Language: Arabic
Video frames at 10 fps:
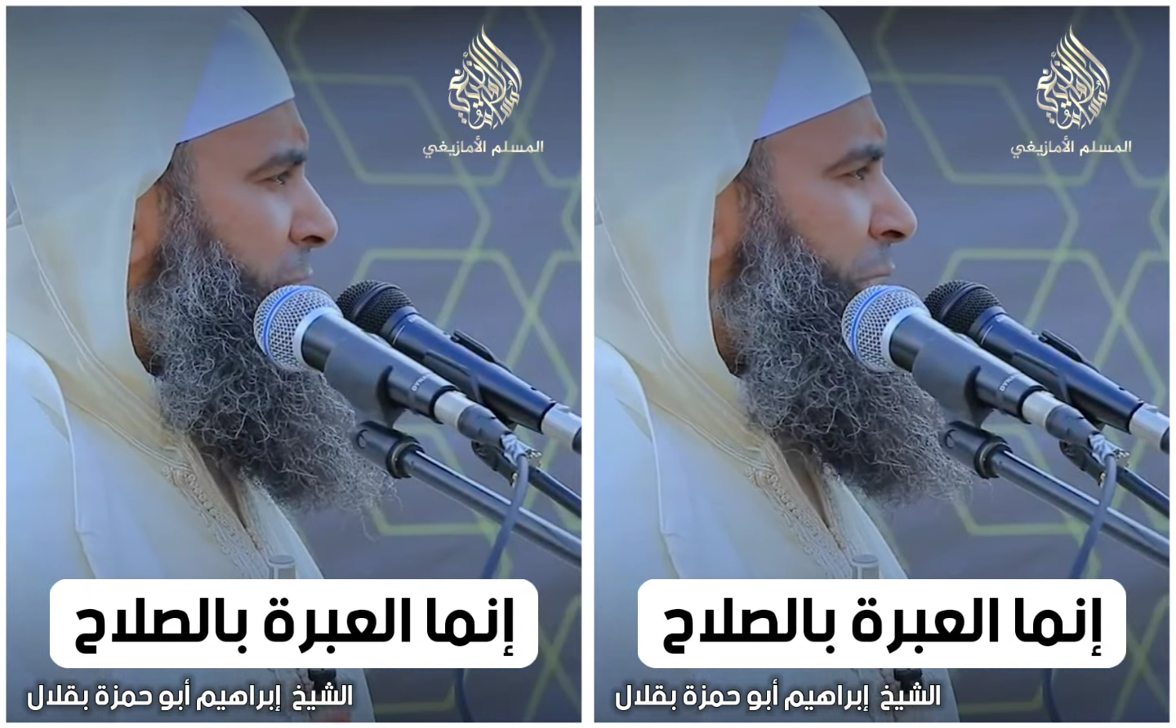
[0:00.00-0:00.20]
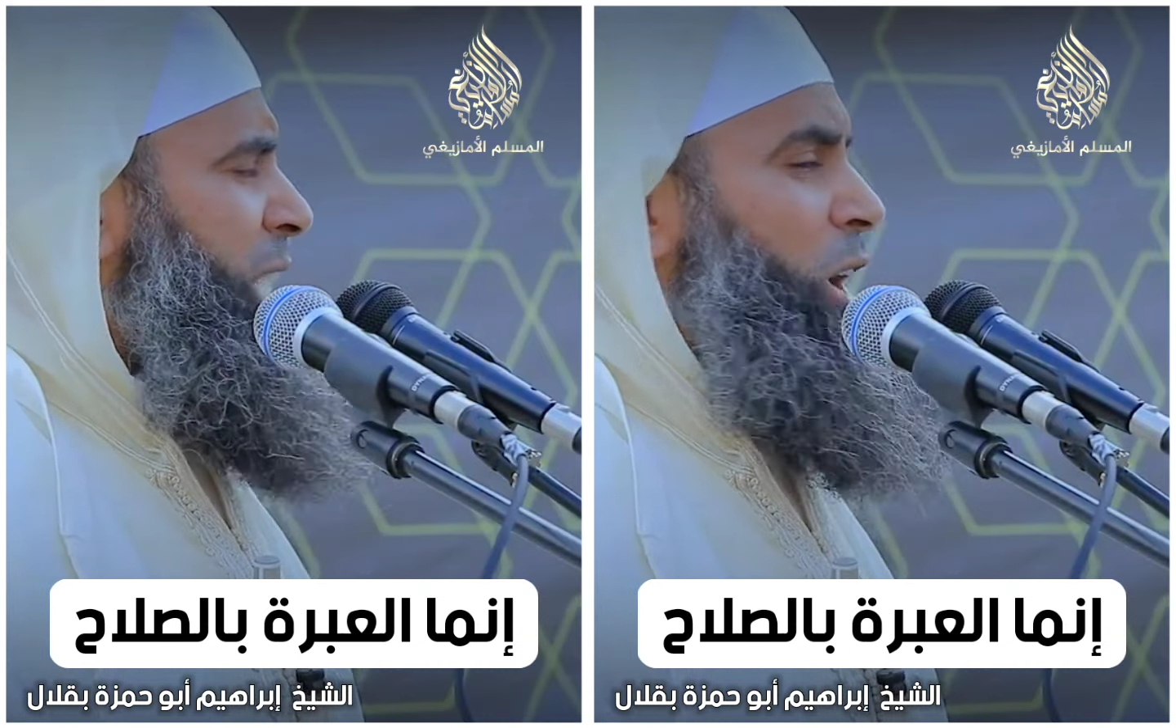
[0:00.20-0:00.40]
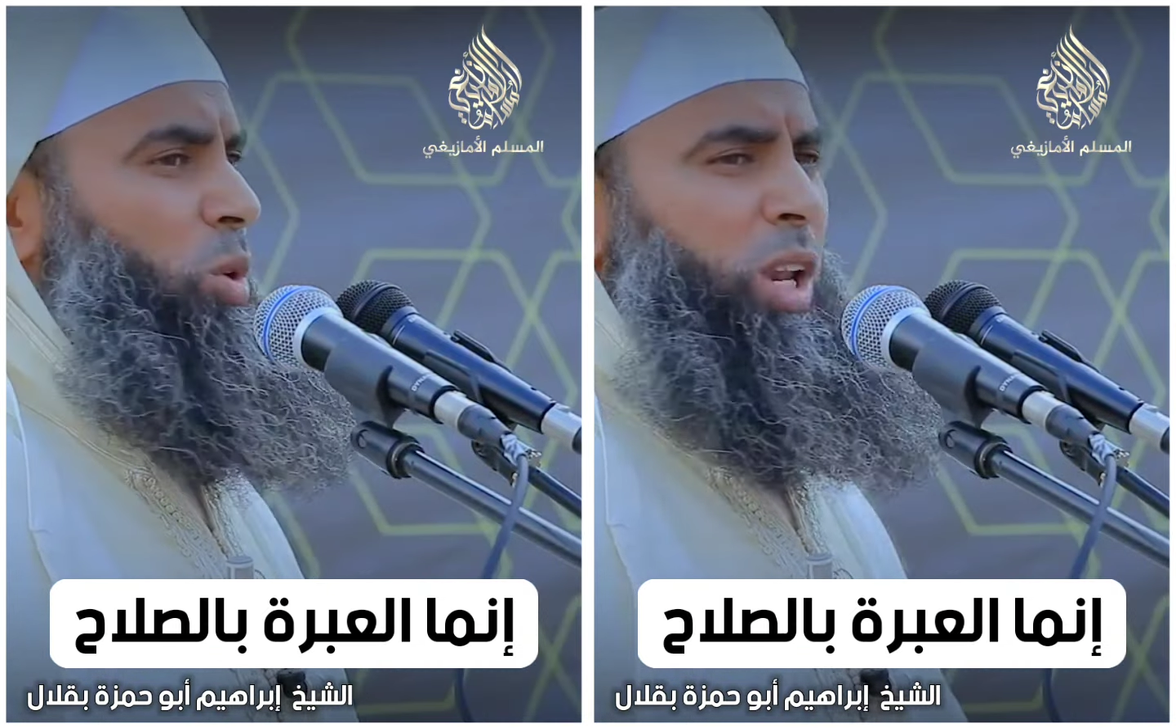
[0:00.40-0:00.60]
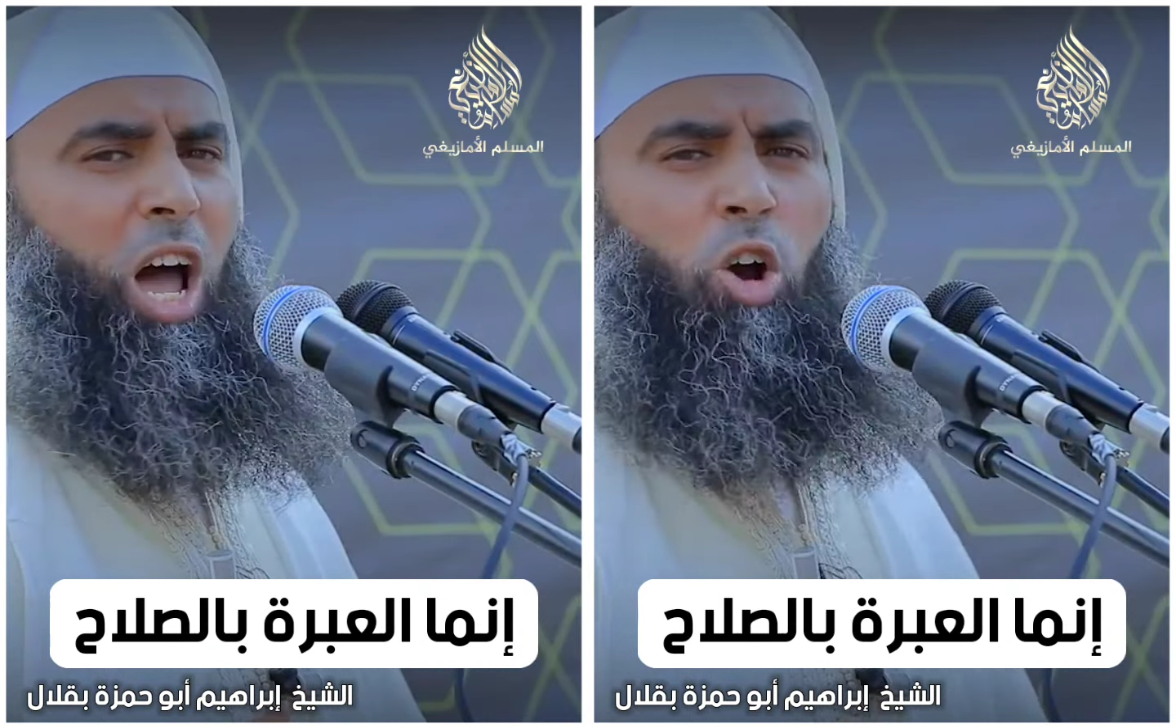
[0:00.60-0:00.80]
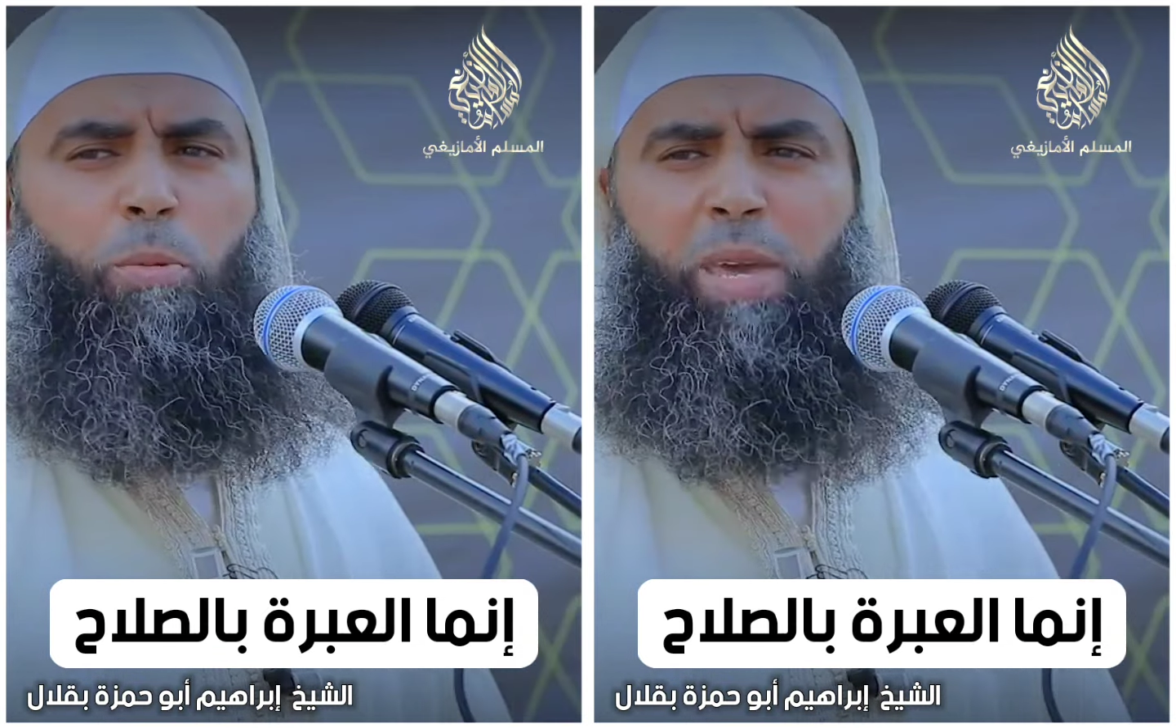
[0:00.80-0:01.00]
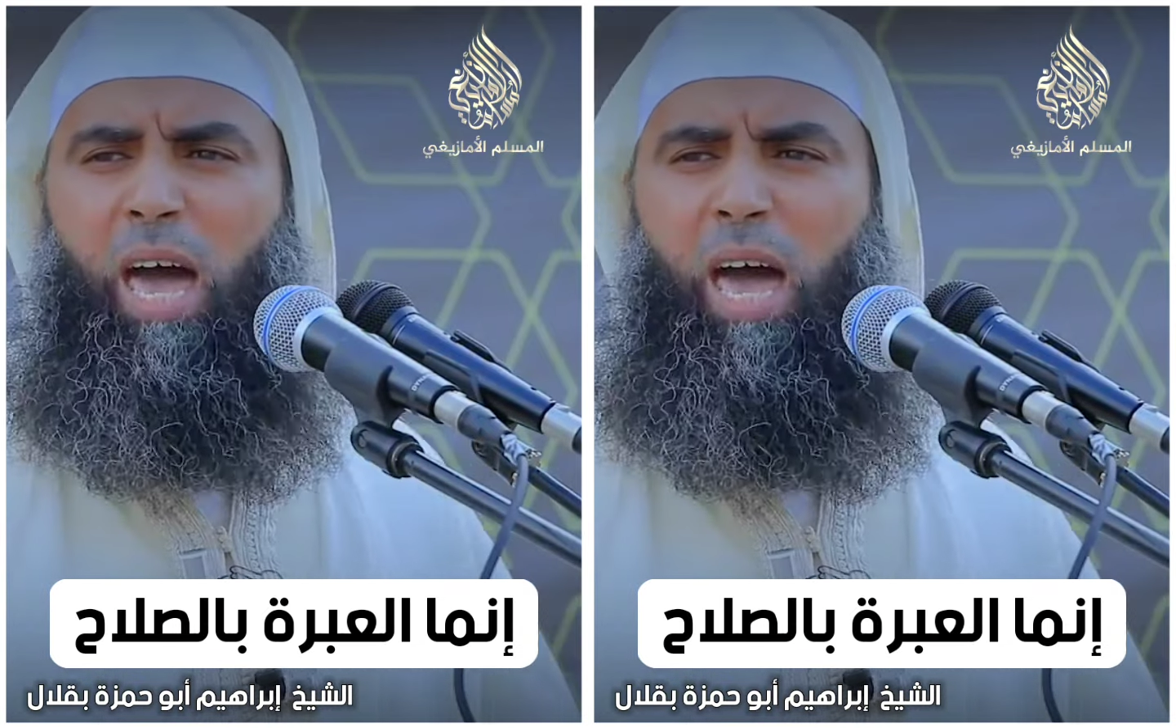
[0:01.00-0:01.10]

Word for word: يصنع الله